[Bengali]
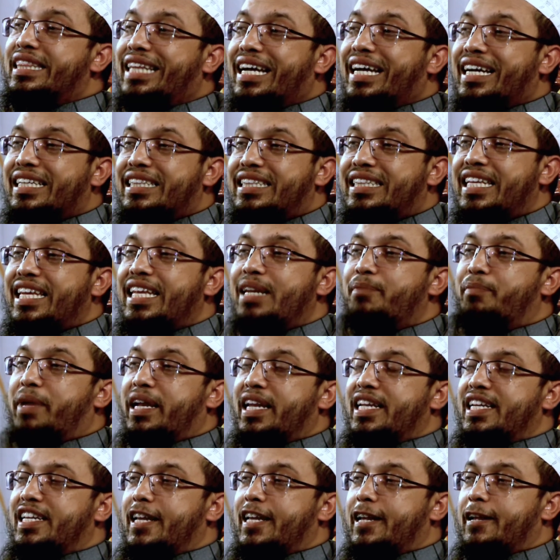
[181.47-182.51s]
তাকদির
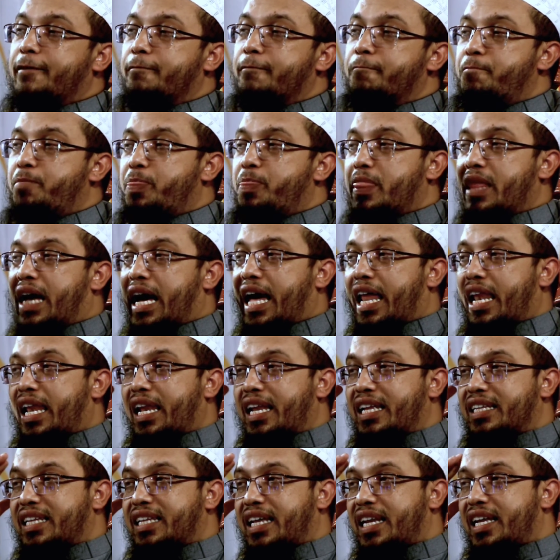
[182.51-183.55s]
মানে কি
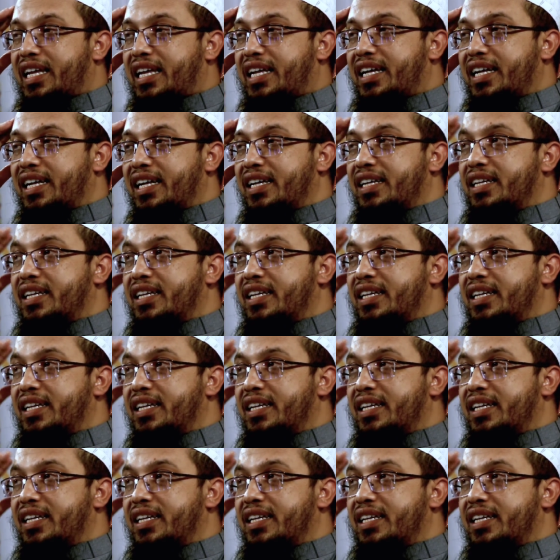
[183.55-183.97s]
আল্লাহ তালা